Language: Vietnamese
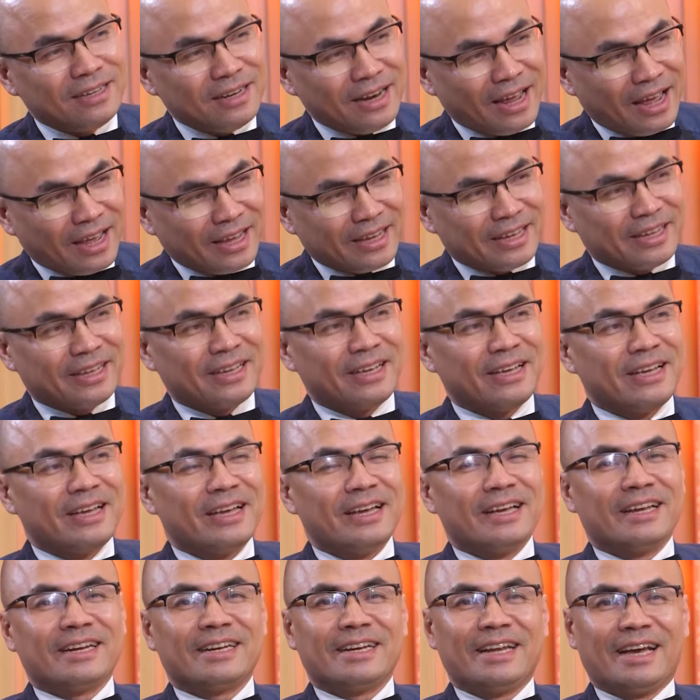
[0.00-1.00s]
như thế này,
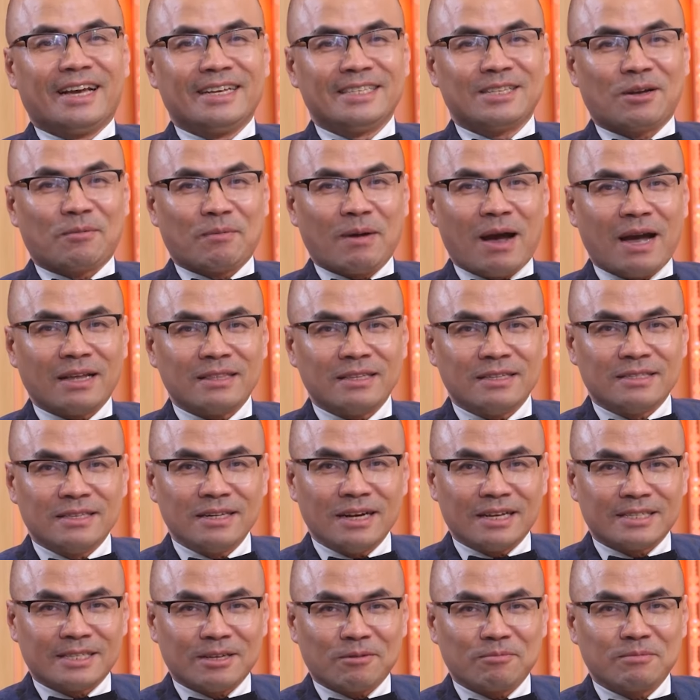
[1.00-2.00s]
đấy giọng hát thì
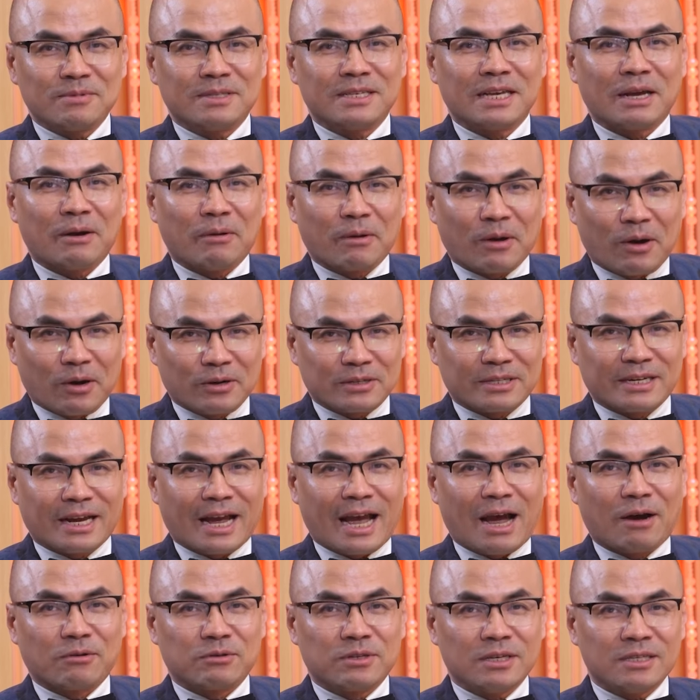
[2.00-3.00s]
rất là trong trẻo ngọt
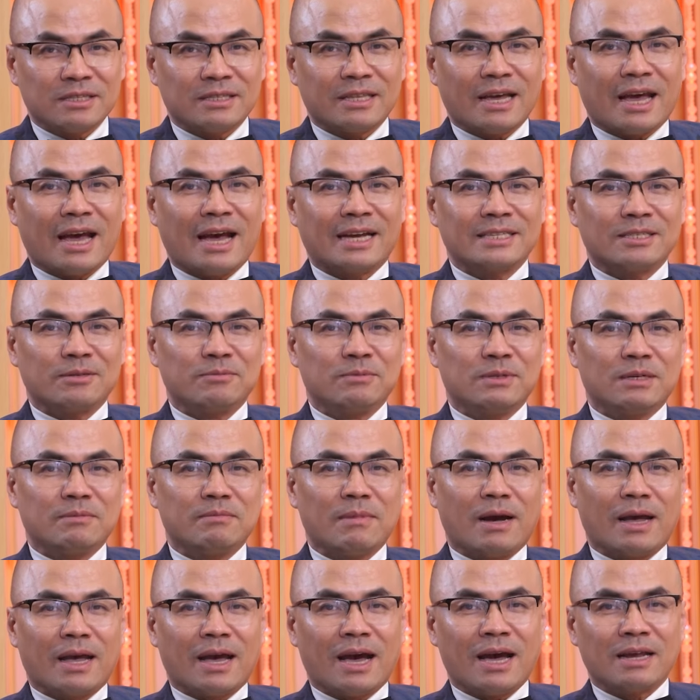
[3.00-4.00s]
ngào thiết tha trong
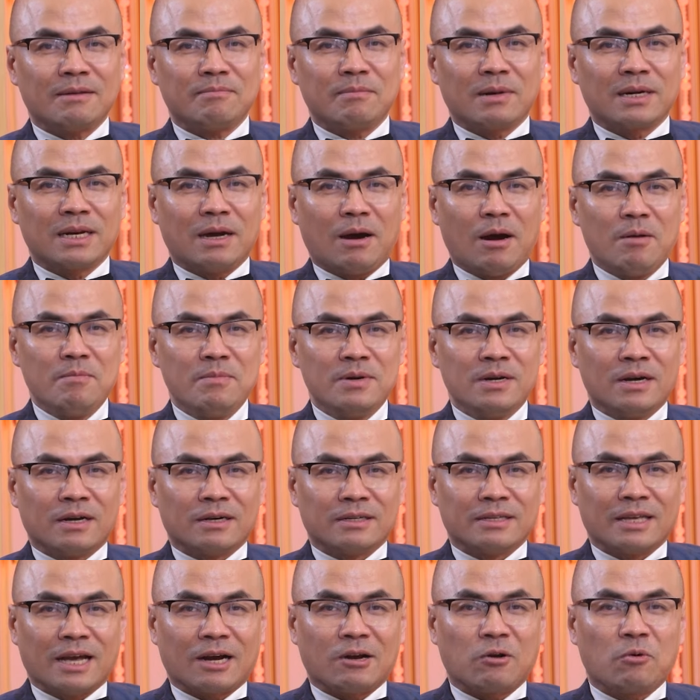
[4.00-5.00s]
những bài hát mang đậm âm
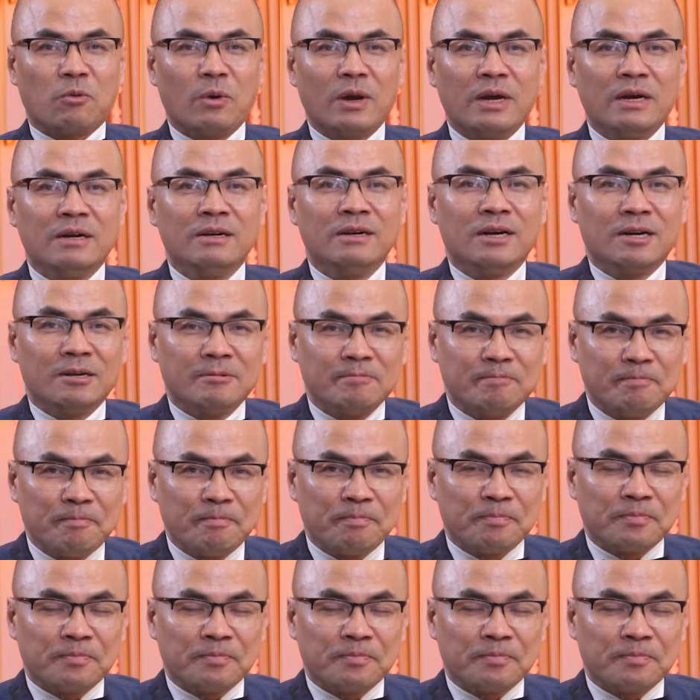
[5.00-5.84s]
hưởng nhạc quê hương